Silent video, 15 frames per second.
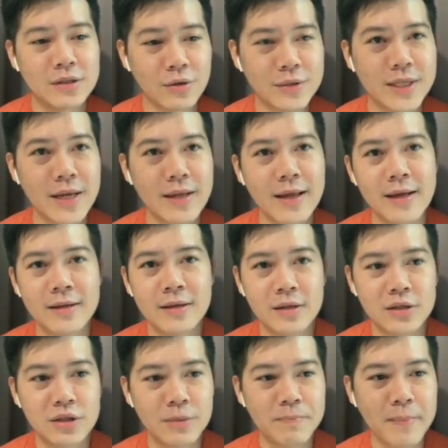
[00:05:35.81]
首先呢，
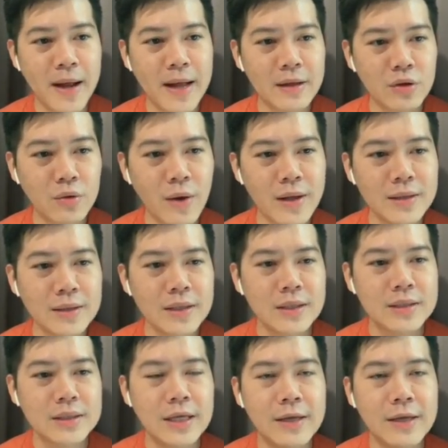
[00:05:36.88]
去判断。